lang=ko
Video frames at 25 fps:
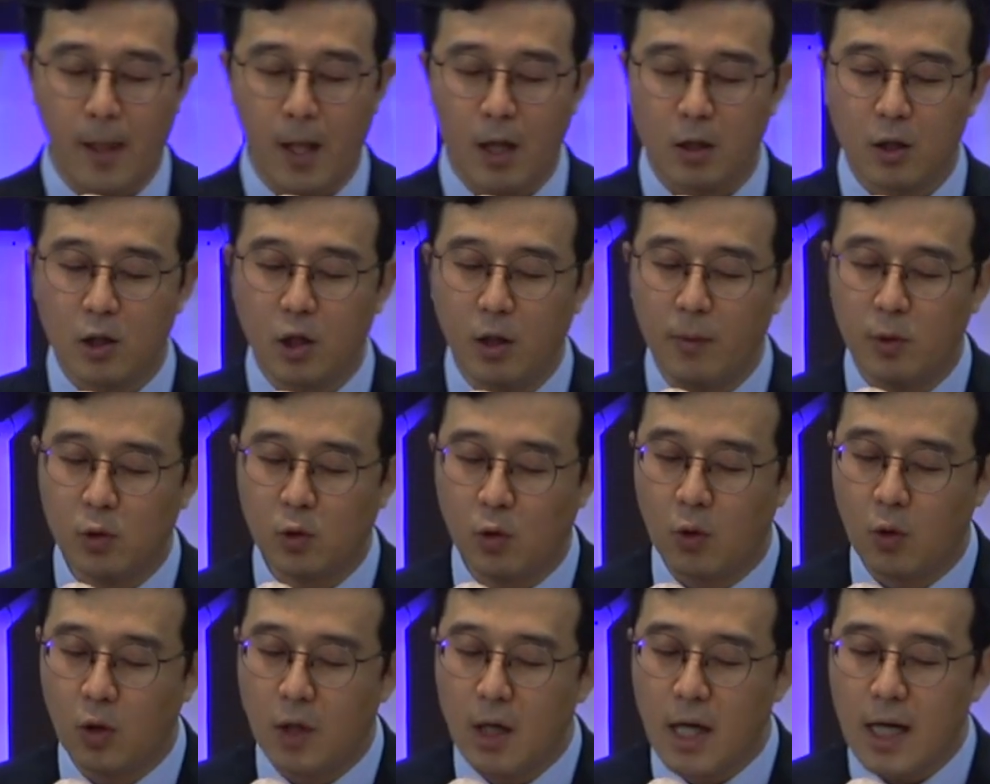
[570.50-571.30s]
그러면
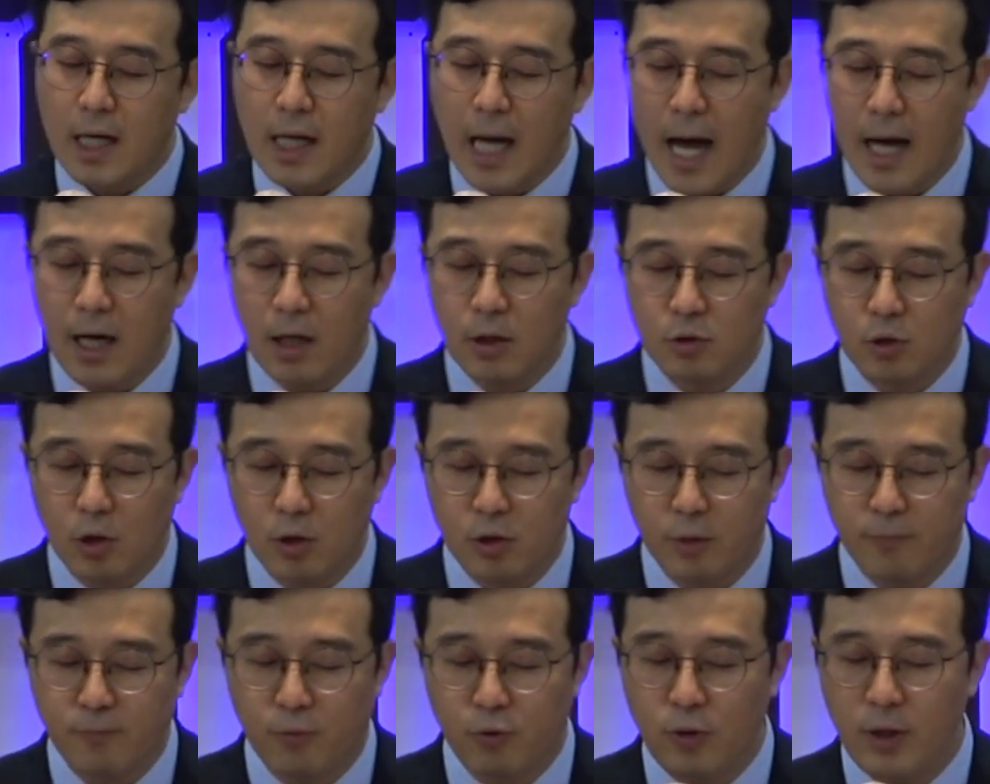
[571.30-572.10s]
또 각을
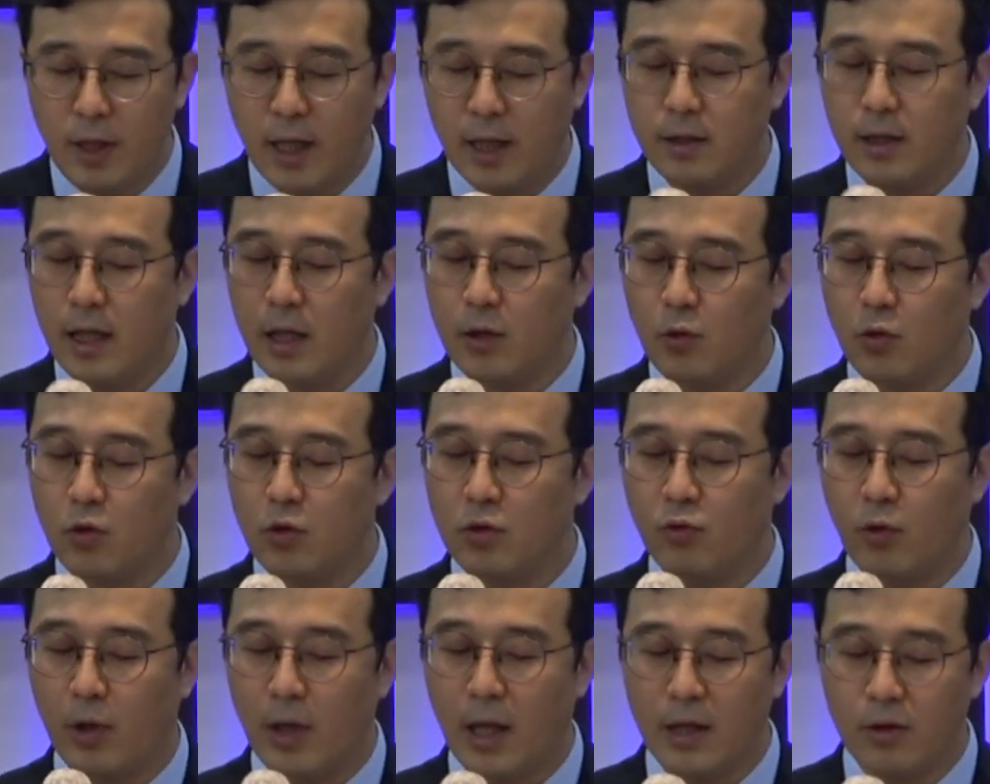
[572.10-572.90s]
떠서 분리하는
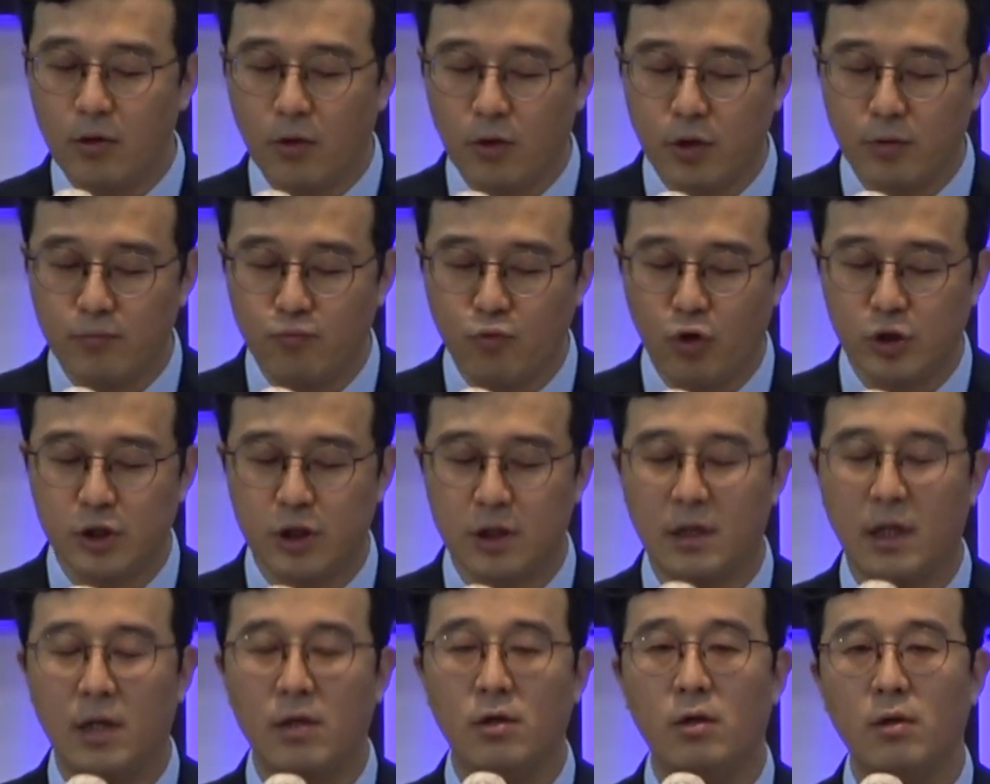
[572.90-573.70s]
행동을 한 것은
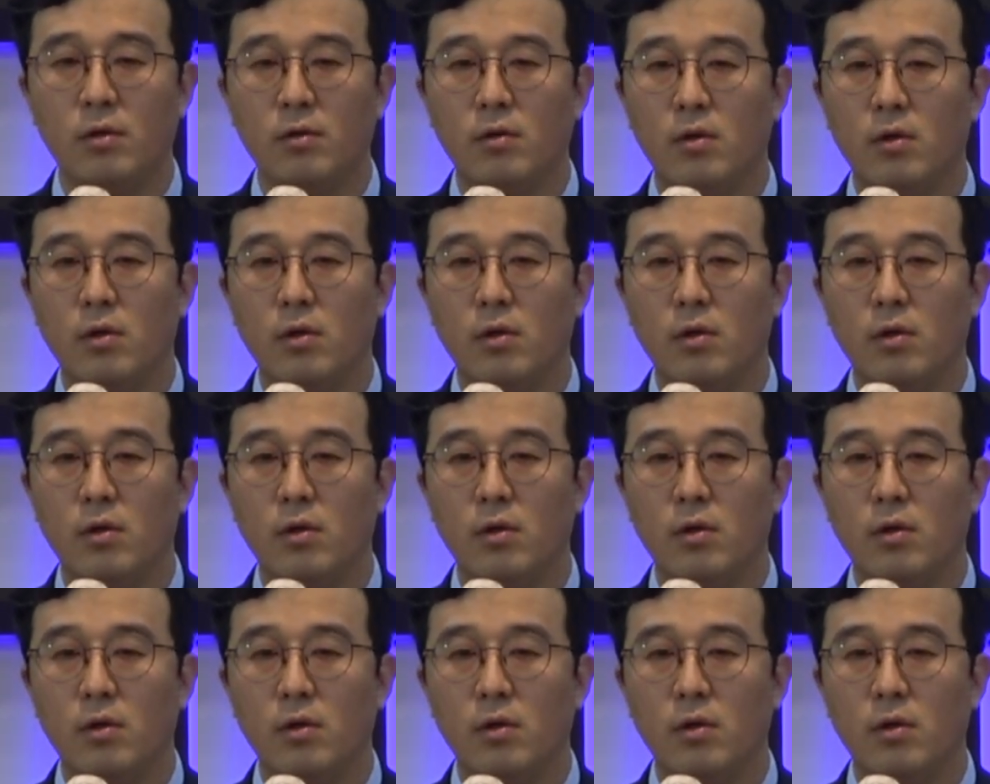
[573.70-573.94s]
무엇일까요?